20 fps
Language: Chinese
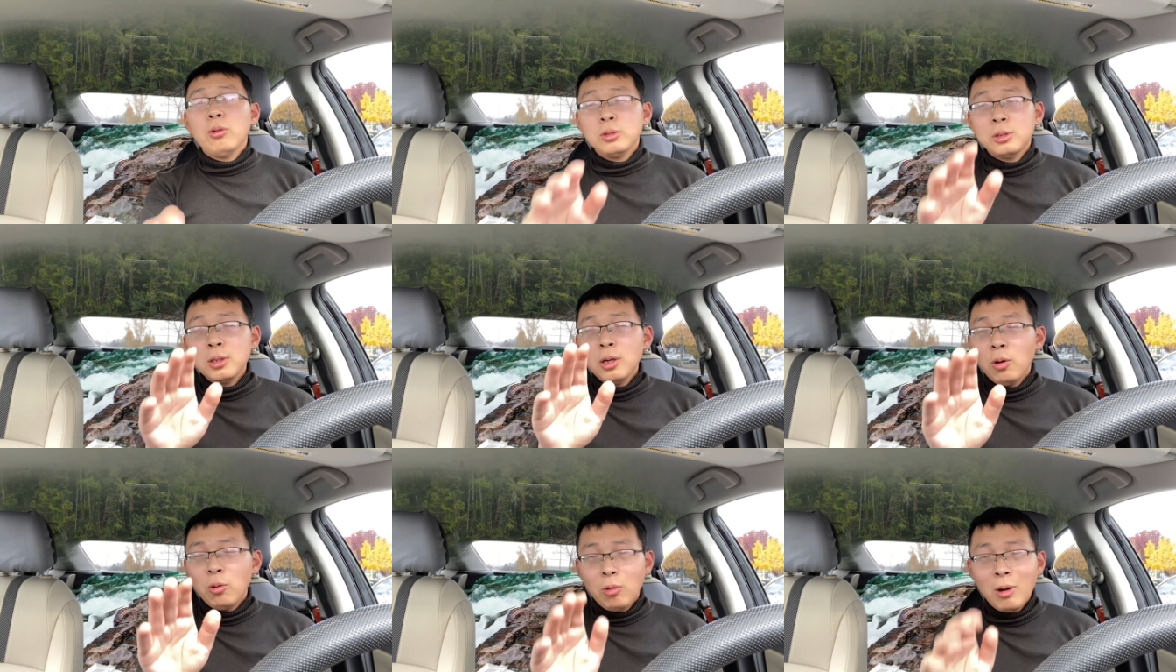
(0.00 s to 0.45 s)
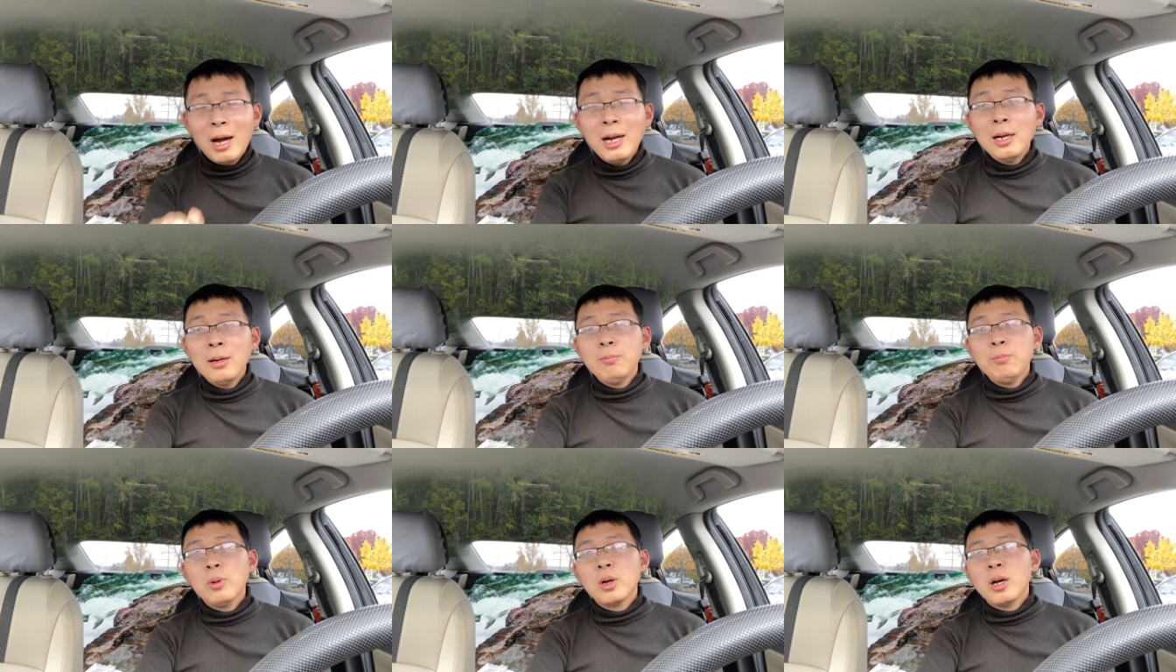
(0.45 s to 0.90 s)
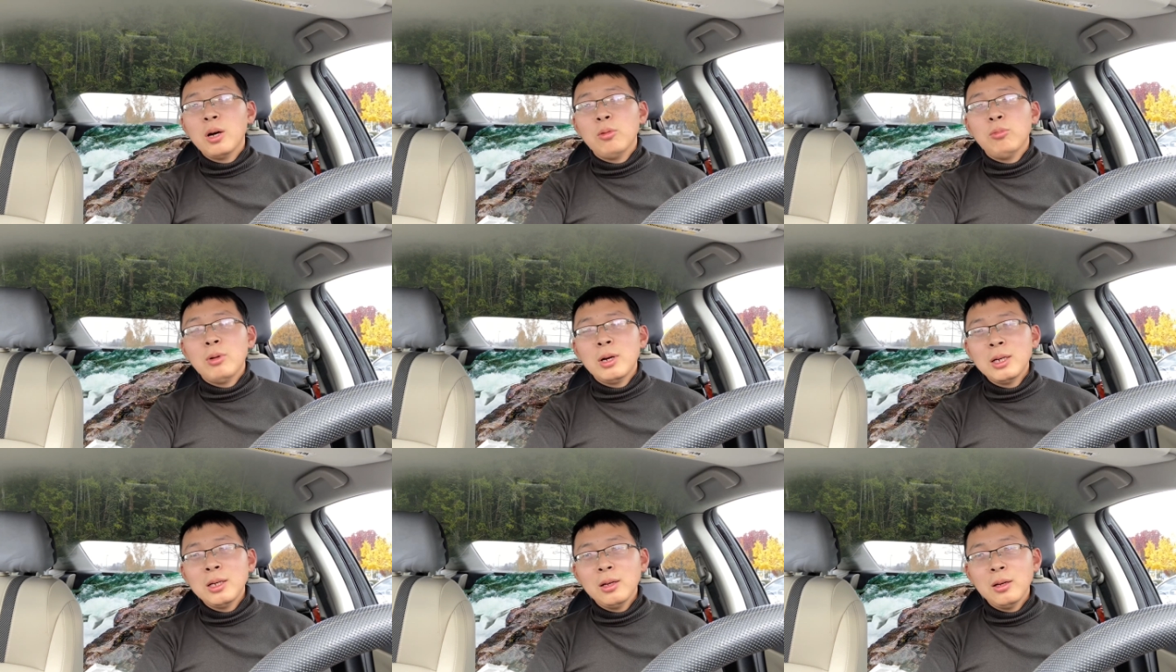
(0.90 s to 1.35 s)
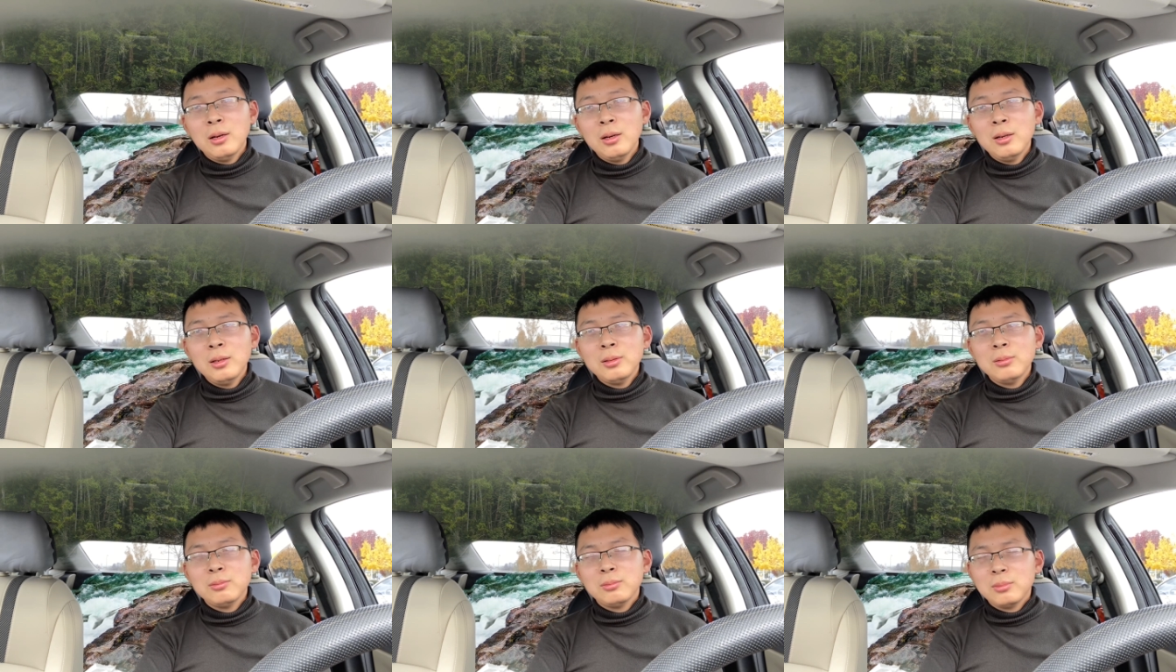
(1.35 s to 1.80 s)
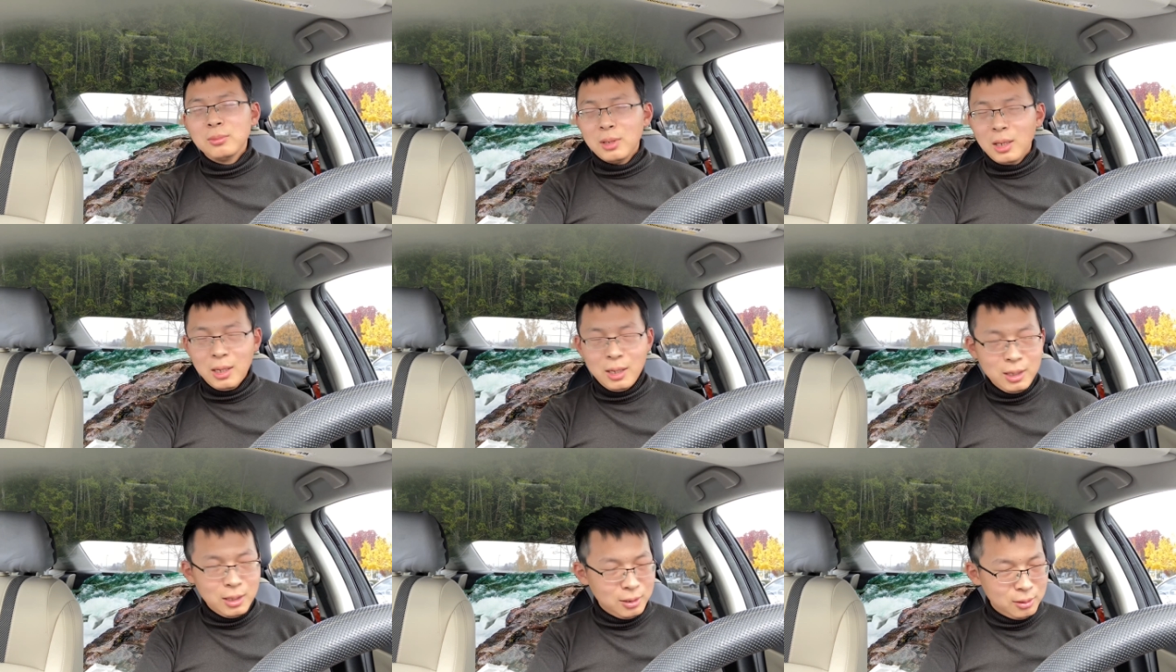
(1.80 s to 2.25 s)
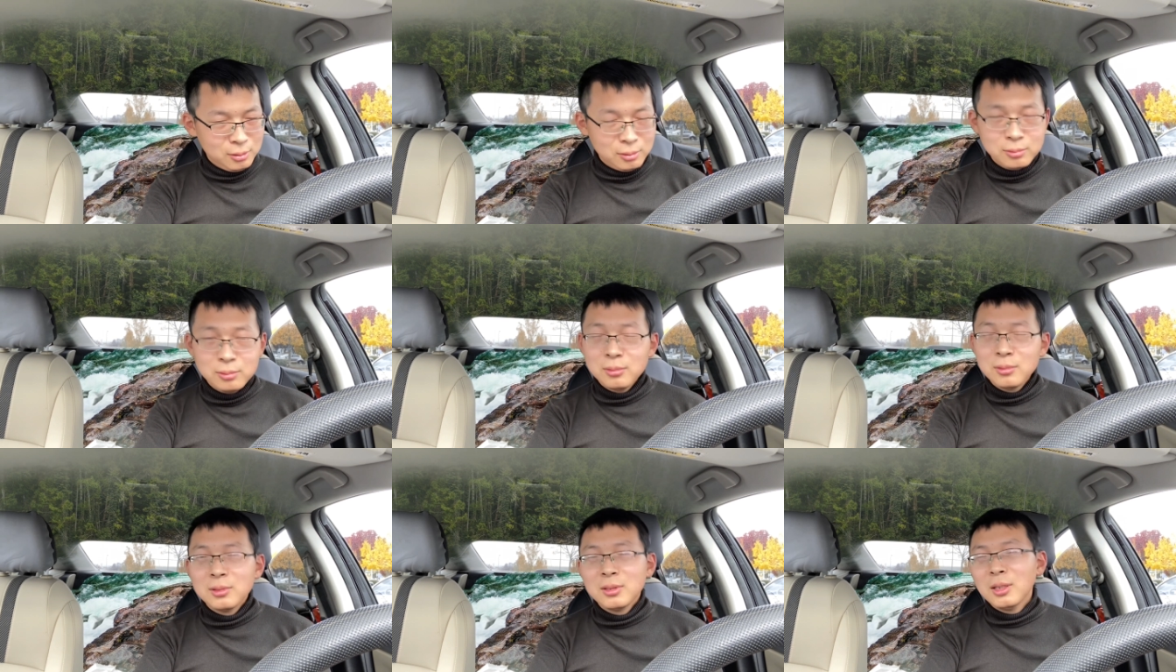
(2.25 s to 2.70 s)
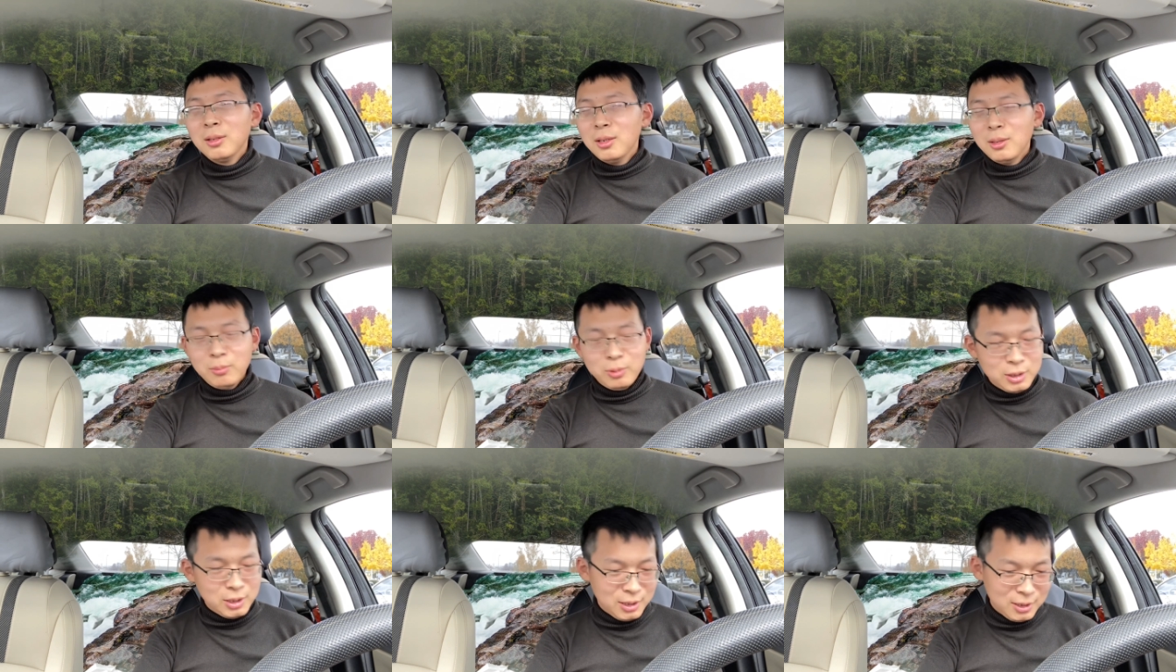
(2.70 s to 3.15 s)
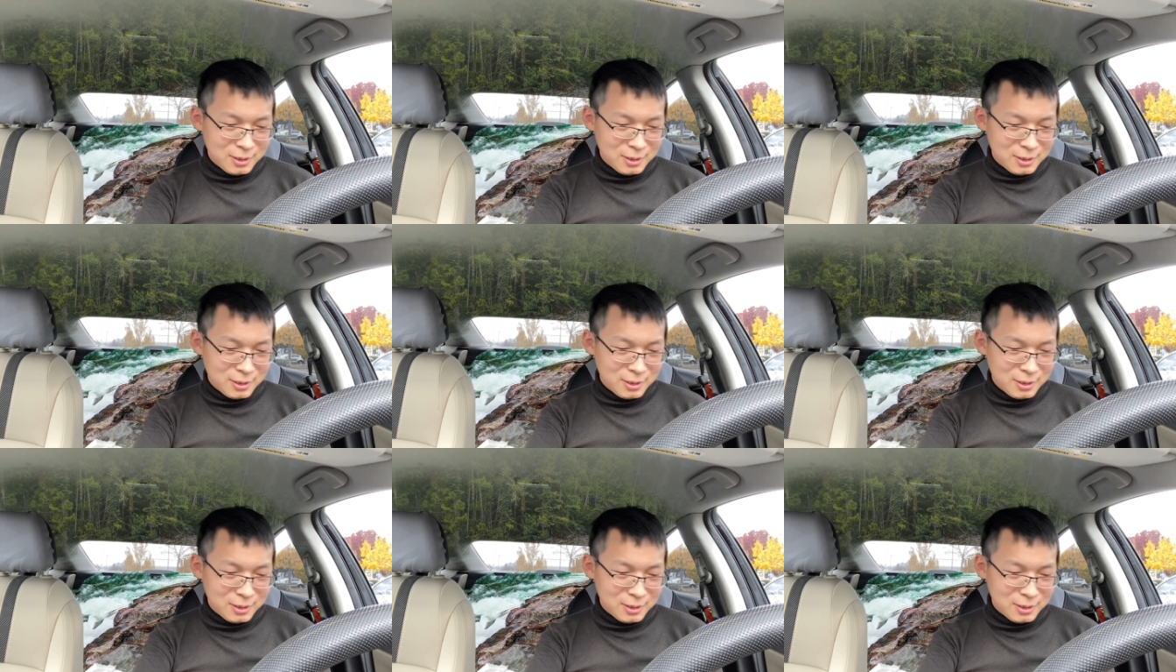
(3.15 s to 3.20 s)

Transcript: 这华人不搞文革，哎呀，真的不行。